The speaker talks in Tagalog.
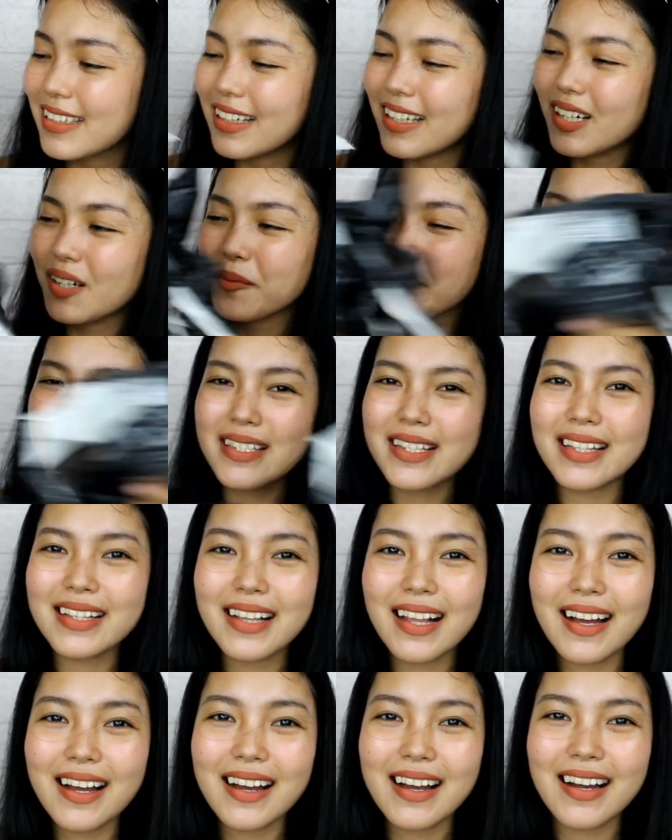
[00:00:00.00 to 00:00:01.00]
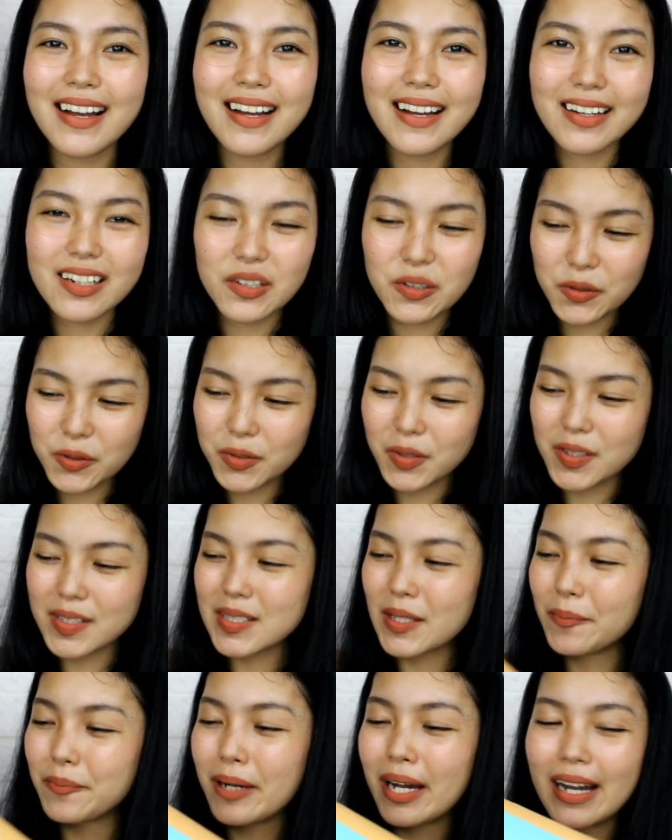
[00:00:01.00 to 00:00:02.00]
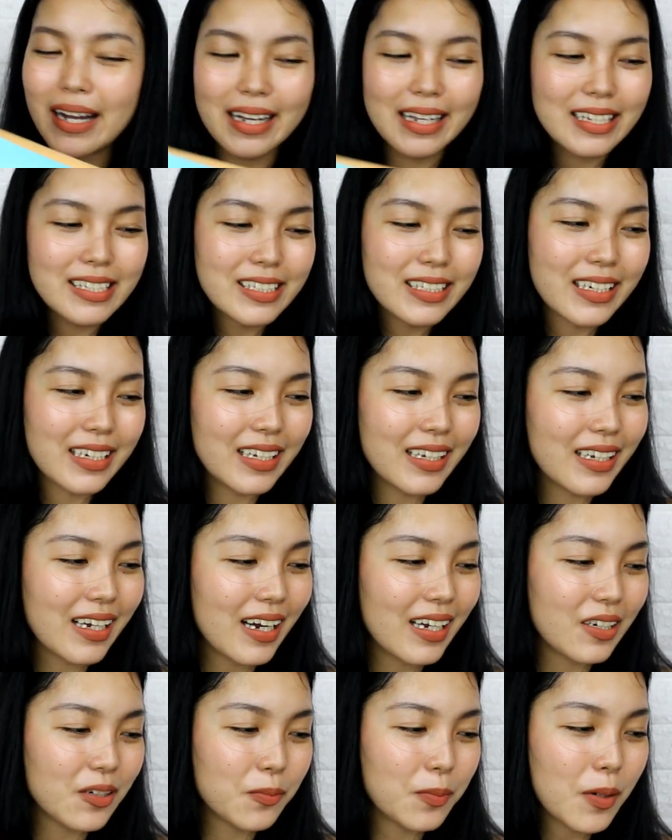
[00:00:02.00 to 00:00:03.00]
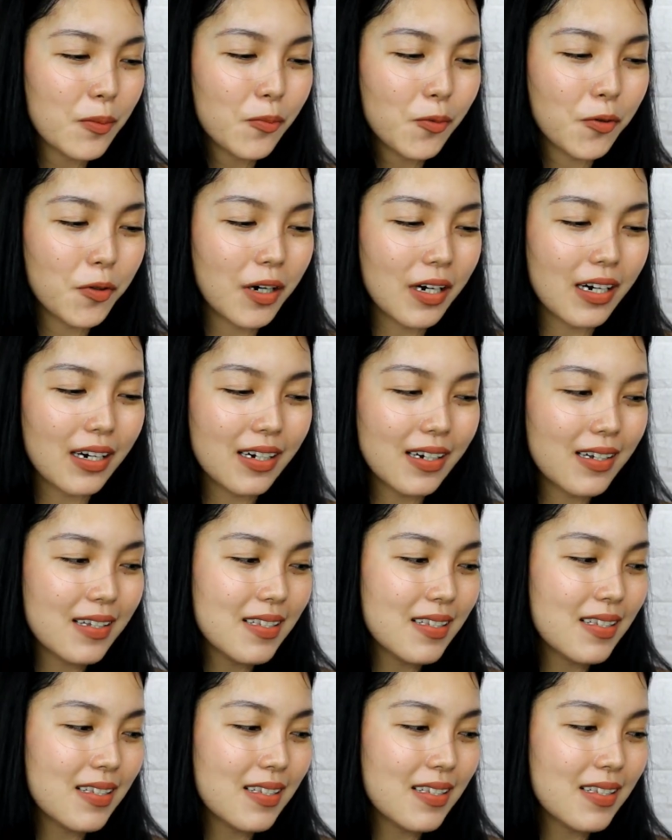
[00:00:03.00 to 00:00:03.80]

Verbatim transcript: Grabe sila. Kuda sa packaging. Ayaw pa bukas.